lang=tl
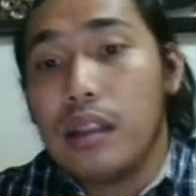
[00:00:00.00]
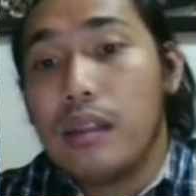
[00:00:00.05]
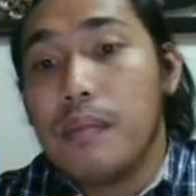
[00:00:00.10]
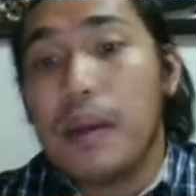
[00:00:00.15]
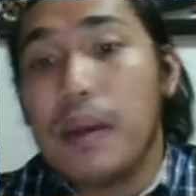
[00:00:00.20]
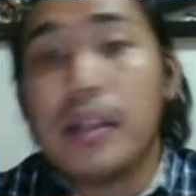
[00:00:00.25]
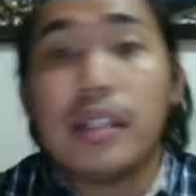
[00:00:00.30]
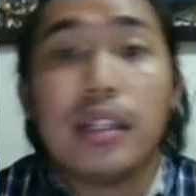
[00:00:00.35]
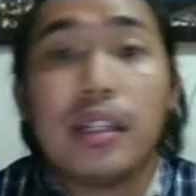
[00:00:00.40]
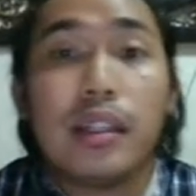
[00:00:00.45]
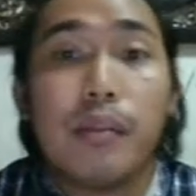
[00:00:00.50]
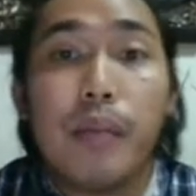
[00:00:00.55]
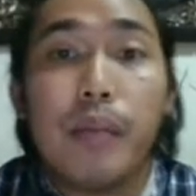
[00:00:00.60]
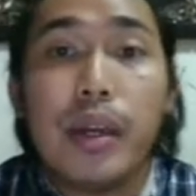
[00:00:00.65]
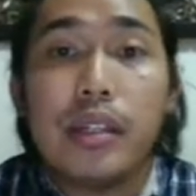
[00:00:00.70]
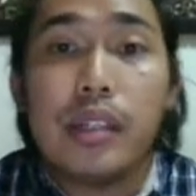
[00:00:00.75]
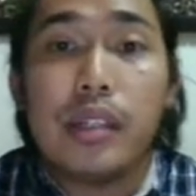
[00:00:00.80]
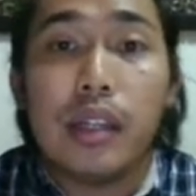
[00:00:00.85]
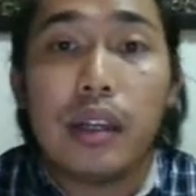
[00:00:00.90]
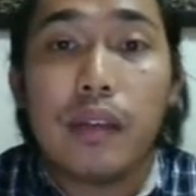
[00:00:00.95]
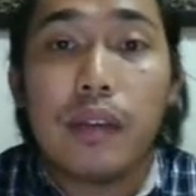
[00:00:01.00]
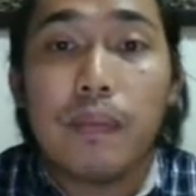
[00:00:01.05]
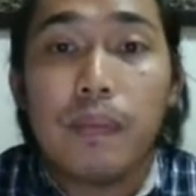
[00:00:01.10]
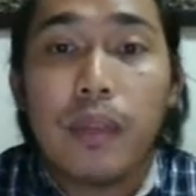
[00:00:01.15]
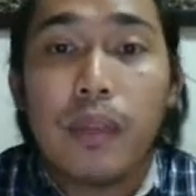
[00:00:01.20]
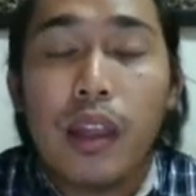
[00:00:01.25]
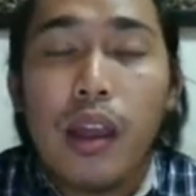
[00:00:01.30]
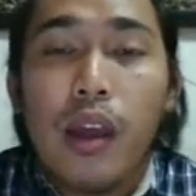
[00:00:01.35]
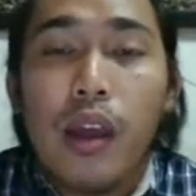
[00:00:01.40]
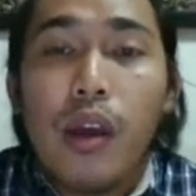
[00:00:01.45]
Basic na basic.
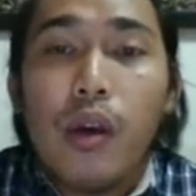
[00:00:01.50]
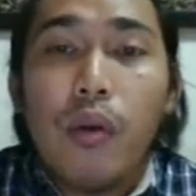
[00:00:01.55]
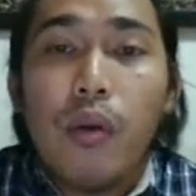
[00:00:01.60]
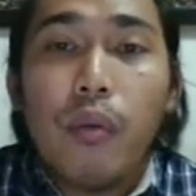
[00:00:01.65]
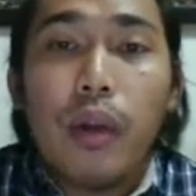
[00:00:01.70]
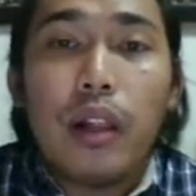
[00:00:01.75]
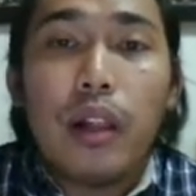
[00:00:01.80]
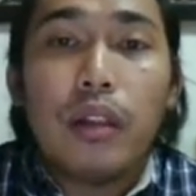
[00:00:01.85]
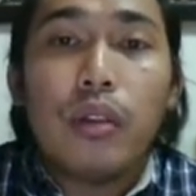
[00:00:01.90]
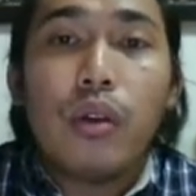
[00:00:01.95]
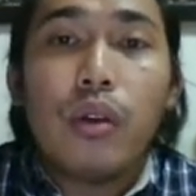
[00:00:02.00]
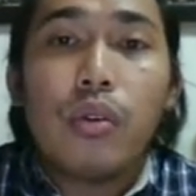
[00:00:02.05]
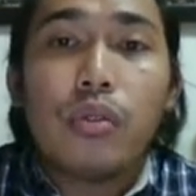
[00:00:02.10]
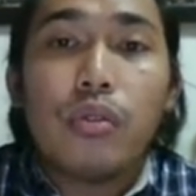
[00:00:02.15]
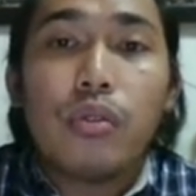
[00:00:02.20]
Well, do,